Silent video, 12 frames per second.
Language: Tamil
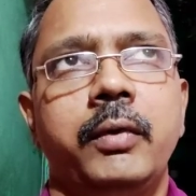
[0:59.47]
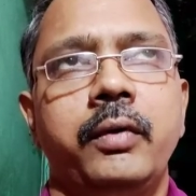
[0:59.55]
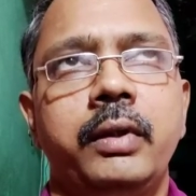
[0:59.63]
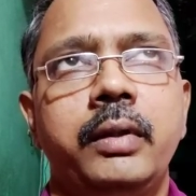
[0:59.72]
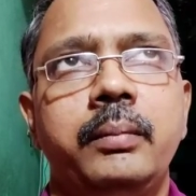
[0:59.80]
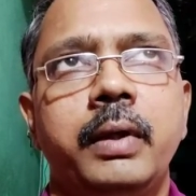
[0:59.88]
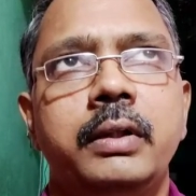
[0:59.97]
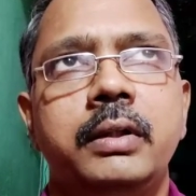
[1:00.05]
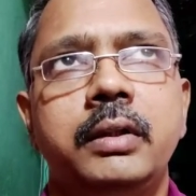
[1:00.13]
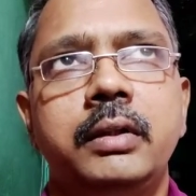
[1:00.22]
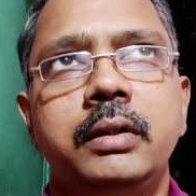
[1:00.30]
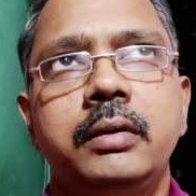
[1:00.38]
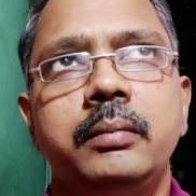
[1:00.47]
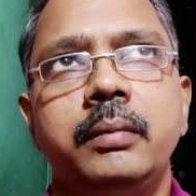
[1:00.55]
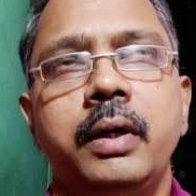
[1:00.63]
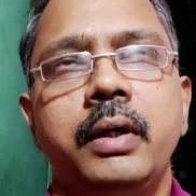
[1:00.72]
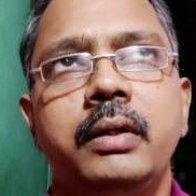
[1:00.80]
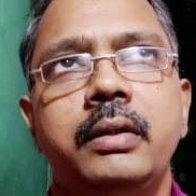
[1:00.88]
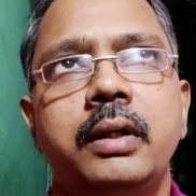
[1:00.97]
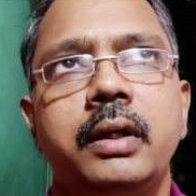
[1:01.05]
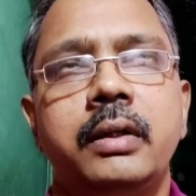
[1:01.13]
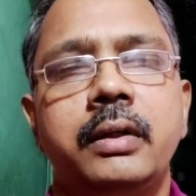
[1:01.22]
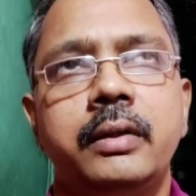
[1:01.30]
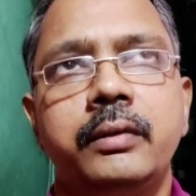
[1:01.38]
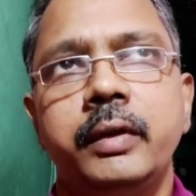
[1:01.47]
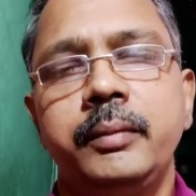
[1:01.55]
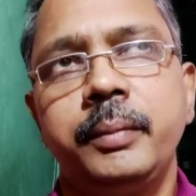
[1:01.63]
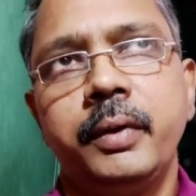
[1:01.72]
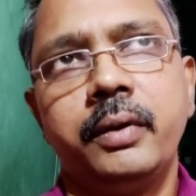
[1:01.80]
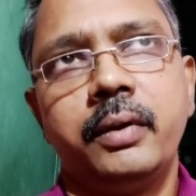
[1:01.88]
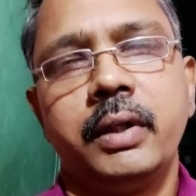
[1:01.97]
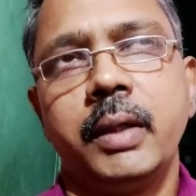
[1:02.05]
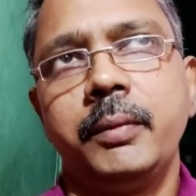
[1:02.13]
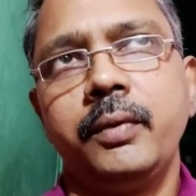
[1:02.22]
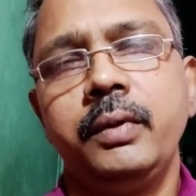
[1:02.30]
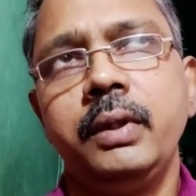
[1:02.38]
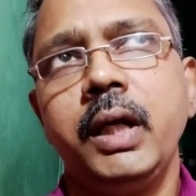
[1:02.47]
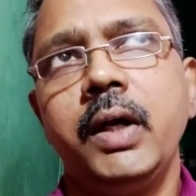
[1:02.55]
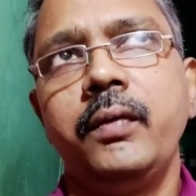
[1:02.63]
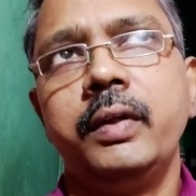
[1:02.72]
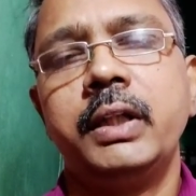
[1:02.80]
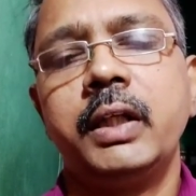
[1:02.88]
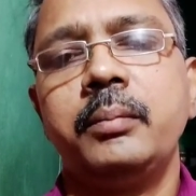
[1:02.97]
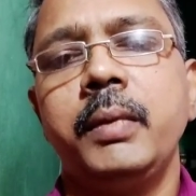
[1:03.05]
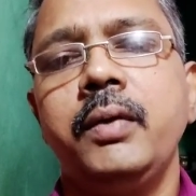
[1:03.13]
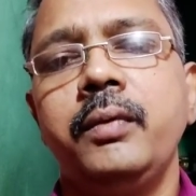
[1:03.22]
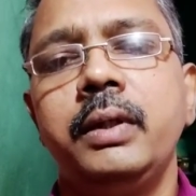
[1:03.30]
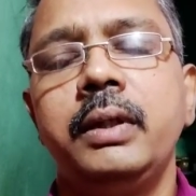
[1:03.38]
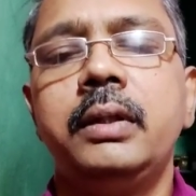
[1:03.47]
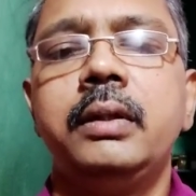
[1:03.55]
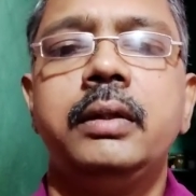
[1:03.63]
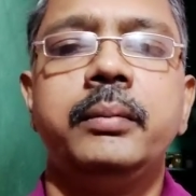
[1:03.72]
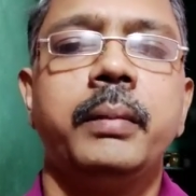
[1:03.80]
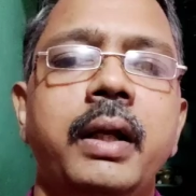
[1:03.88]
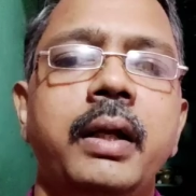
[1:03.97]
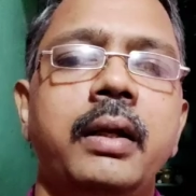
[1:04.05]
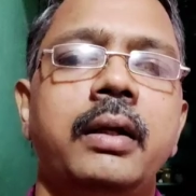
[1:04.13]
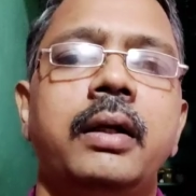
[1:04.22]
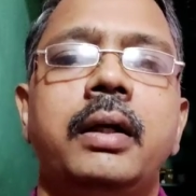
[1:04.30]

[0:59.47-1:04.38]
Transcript: நம்ம வந்து பஸ்ஸு மாறதுக்காக வெயிட் பண்ணுறோம் நம்ம வந்து அவசரமாக வந்து மேலே